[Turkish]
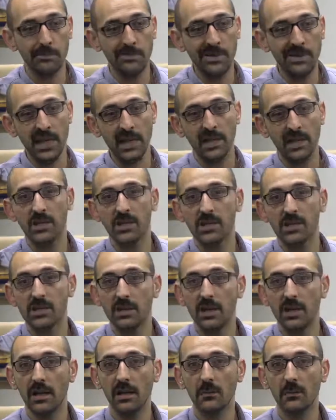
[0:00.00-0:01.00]
Bilen
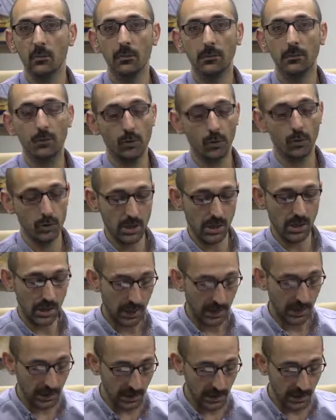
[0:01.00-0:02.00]
kişilerle bunu proje
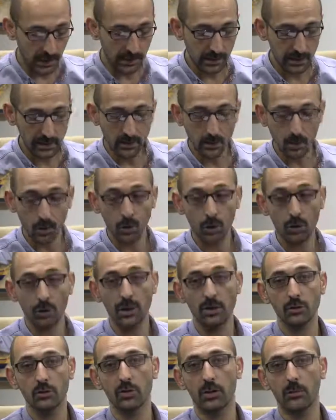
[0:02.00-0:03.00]
haline getirin.
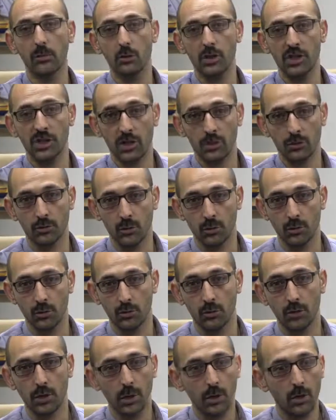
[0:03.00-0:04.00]
Ondan sonra bu işe
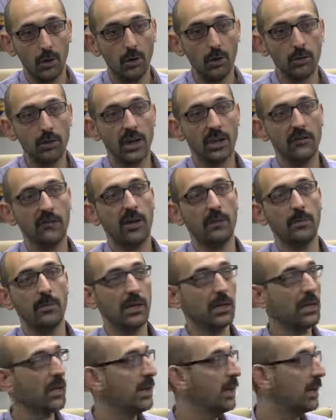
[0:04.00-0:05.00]
soyunun. Örnek
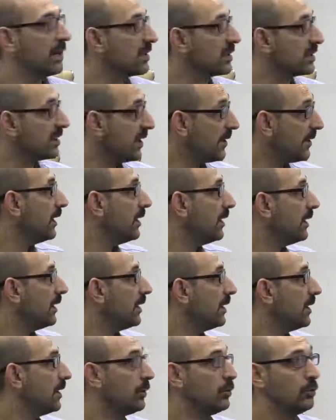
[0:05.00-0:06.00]
vermek gerekirse e,
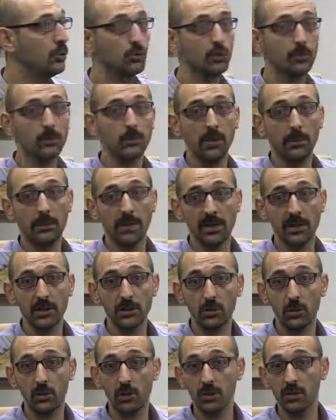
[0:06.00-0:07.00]
YouTube'da
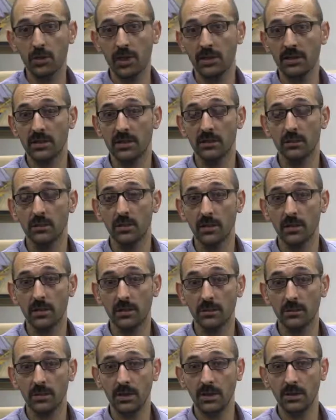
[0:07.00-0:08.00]
Barış Özcan isimli
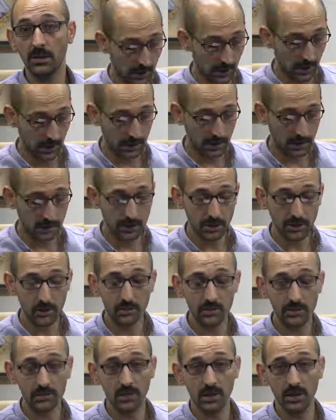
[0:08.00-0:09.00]
bir
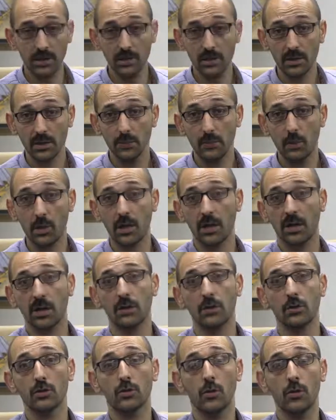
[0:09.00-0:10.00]
arkadaşımız var. Bu
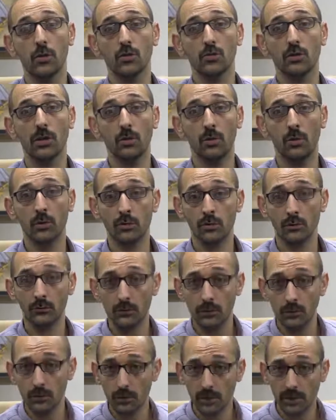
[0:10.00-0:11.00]
arkadaş çok güzel
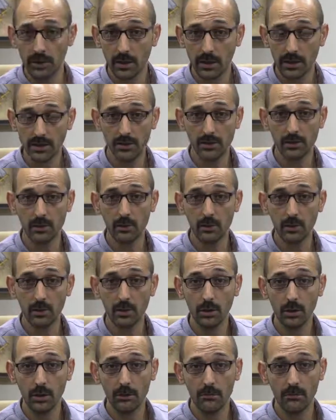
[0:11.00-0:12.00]
özgün videolar
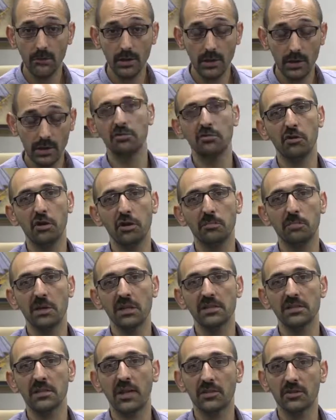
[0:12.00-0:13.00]
hazırlıyor ve
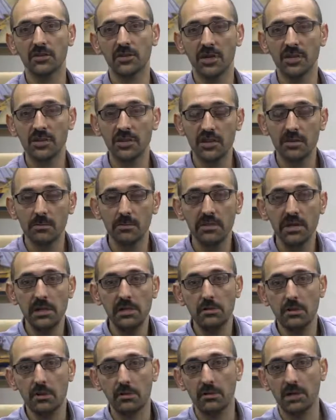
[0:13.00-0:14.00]
4-5 saat içerisinde
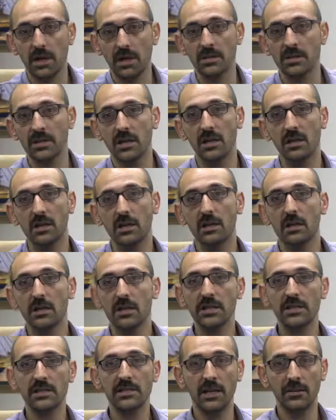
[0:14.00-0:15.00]
milyonlarca
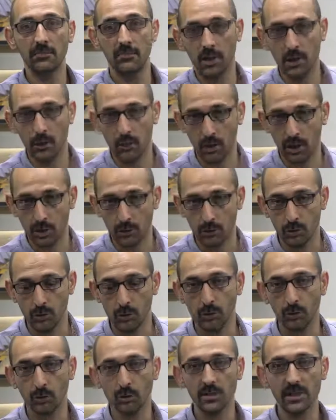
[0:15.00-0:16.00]
izlenmeye ulaşıyor.
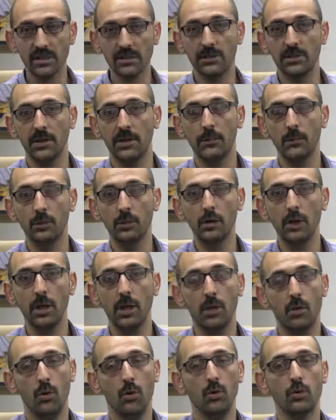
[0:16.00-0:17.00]
Bunu nasıl yapıyor?
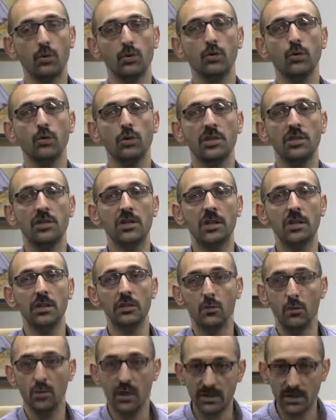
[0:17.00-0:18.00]
Özgün
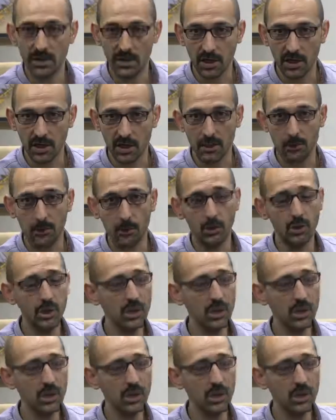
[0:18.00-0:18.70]
içerik üreterek yapıyor.